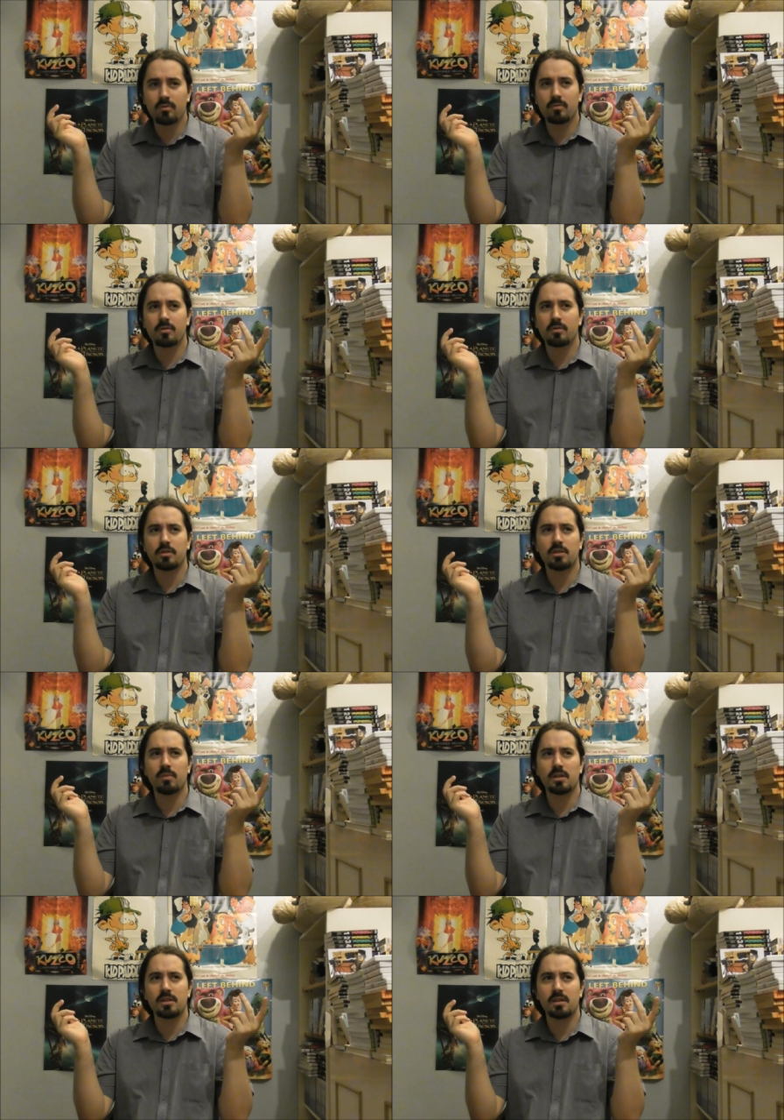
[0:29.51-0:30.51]
Donc
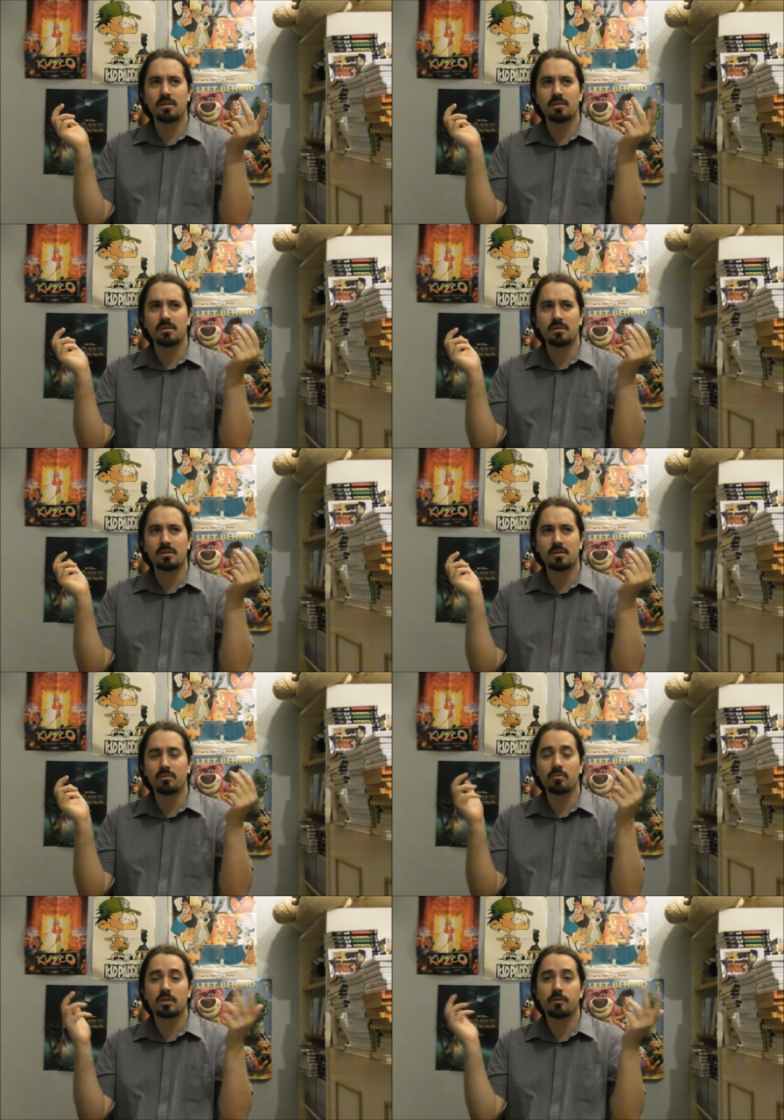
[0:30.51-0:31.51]
j'imagine,
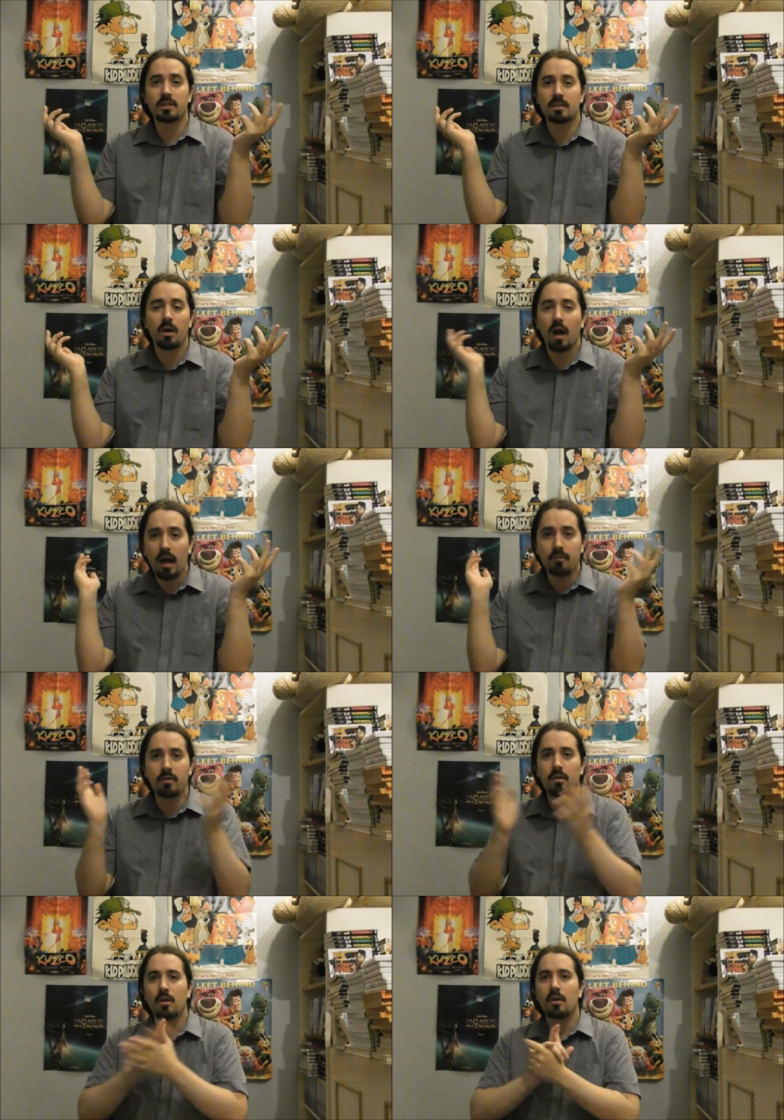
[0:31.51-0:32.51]
donc c'est forcément
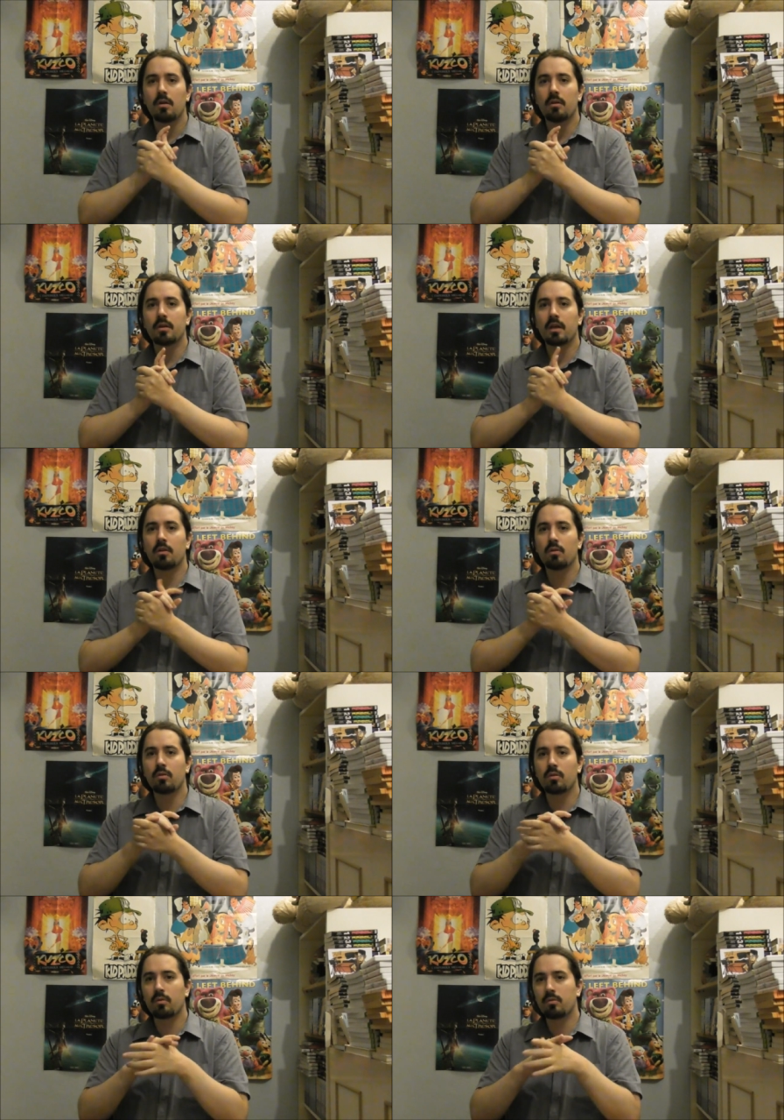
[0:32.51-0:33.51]
avant qu'elle
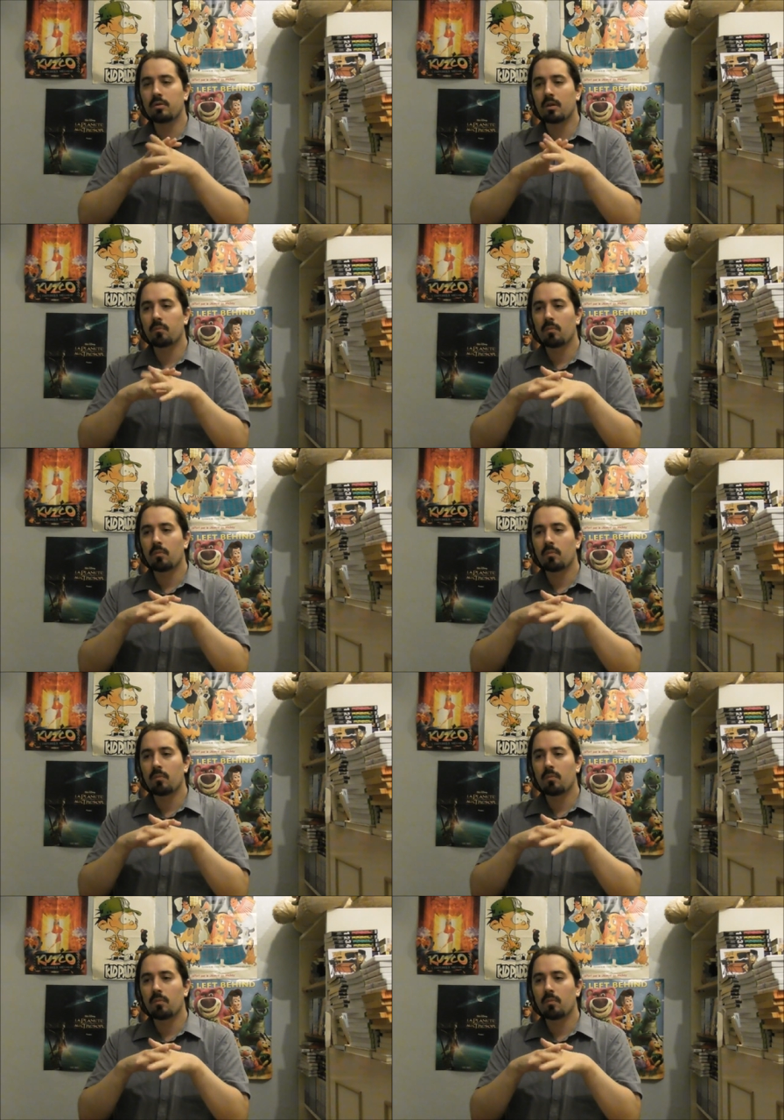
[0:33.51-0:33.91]
recrute